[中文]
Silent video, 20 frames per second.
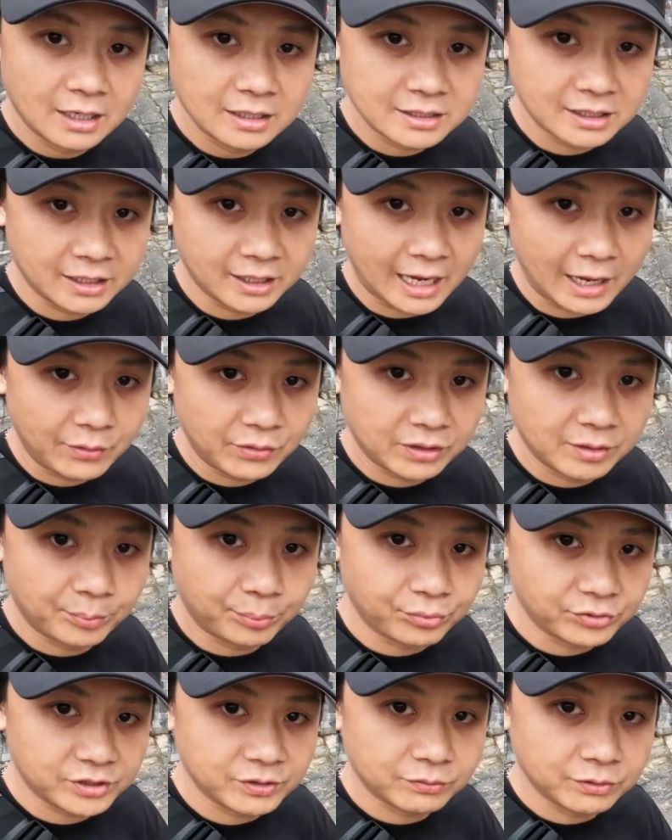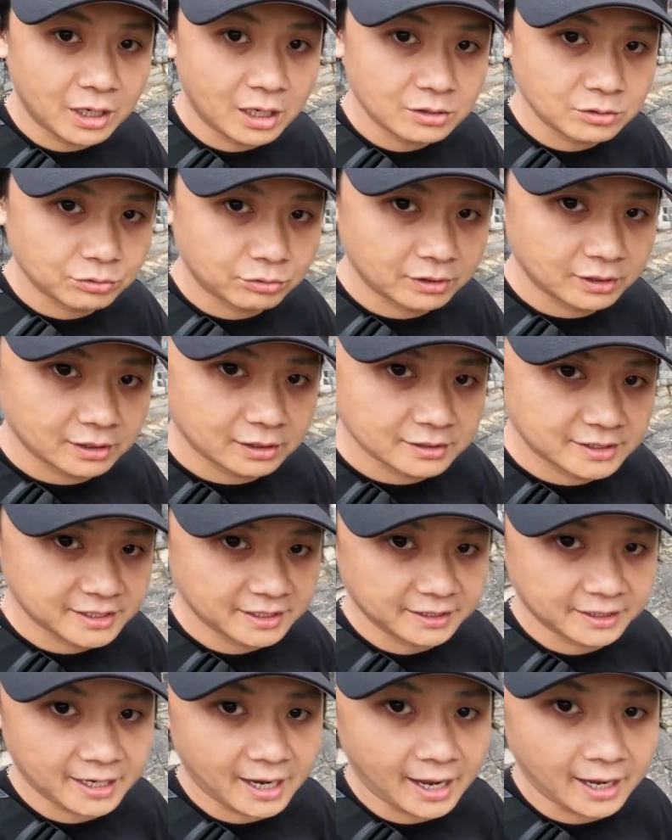这里还有一个不锈钢做的井
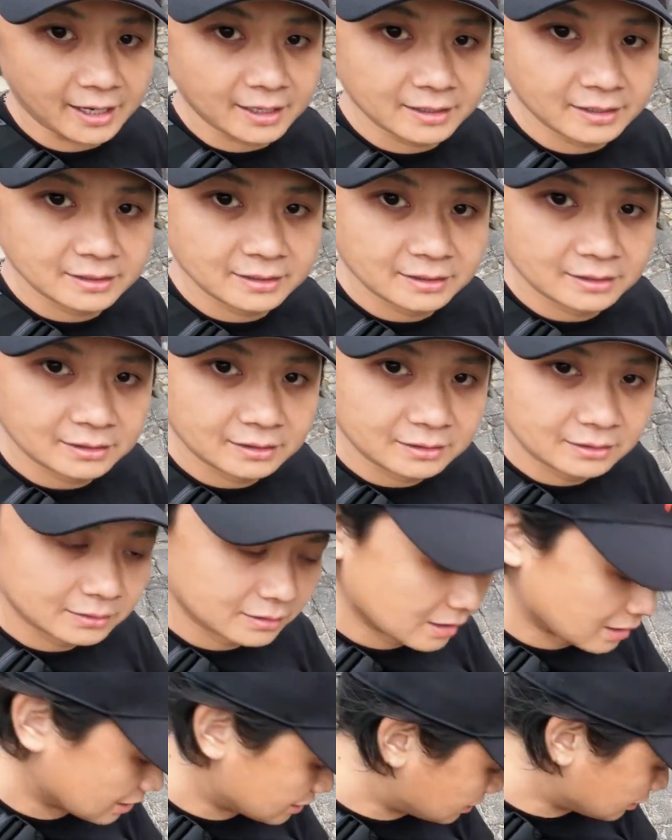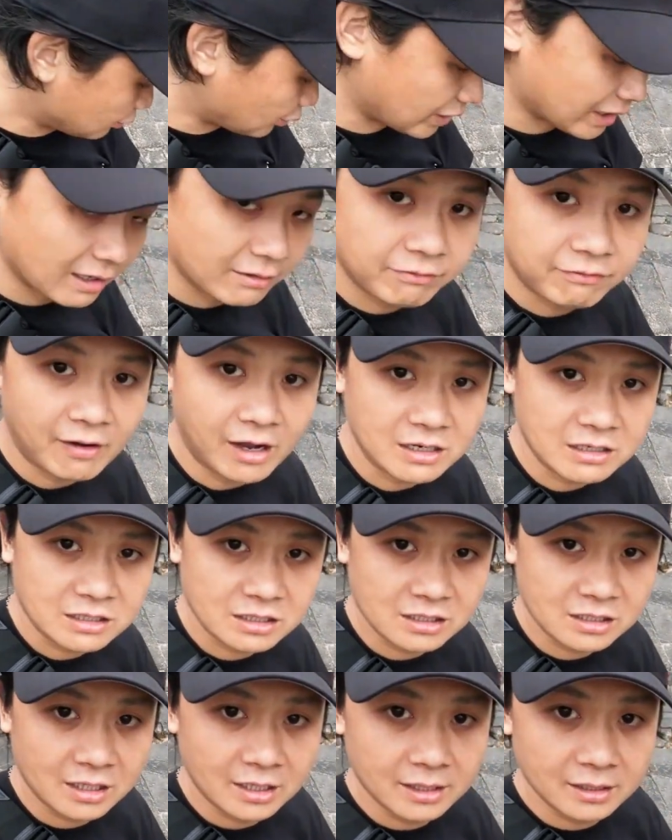盖，是为了防
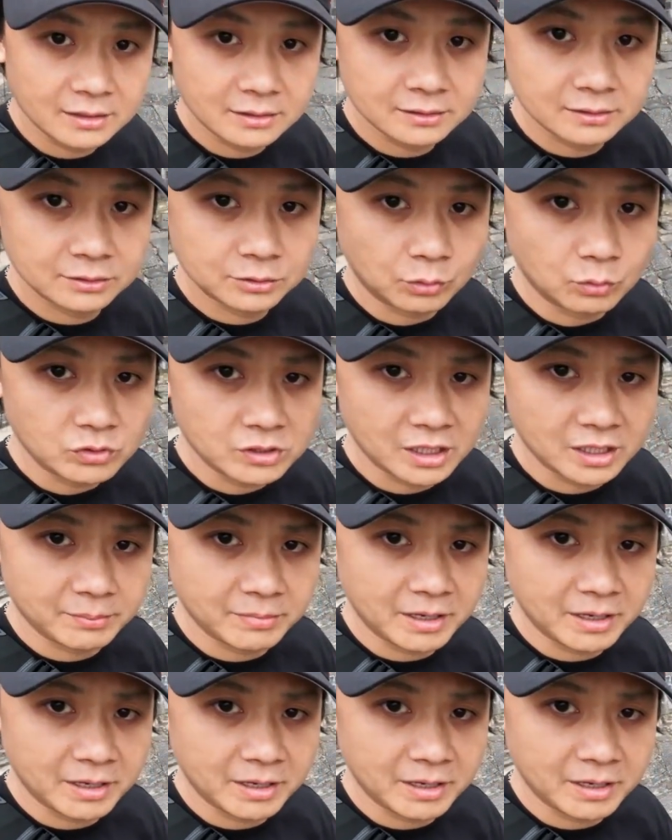止人从这里